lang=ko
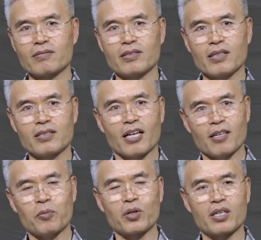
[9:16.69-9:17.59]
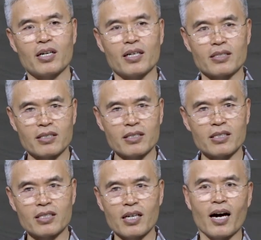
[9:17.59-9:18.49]
그 살다 보니까
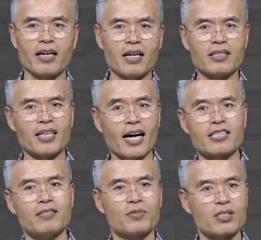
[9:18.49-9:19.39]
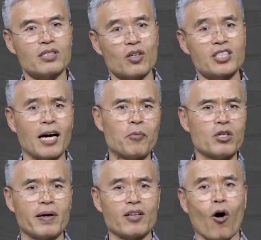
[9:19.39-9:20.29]
제 아내는 가끔 그 저희
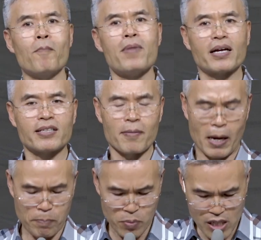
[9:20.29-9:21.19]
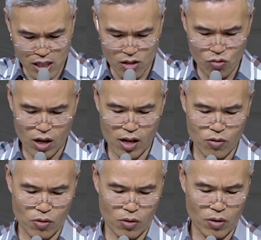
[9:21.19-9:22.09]
장모님한테 엄마한테 막 삐지기도
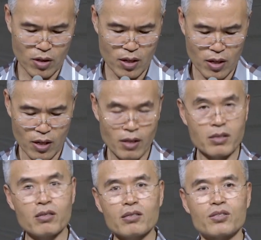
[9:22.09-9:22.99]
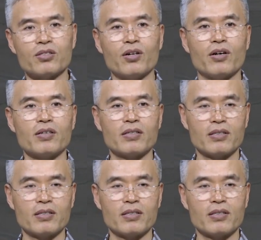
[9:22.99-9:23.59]
하고 그러거든요.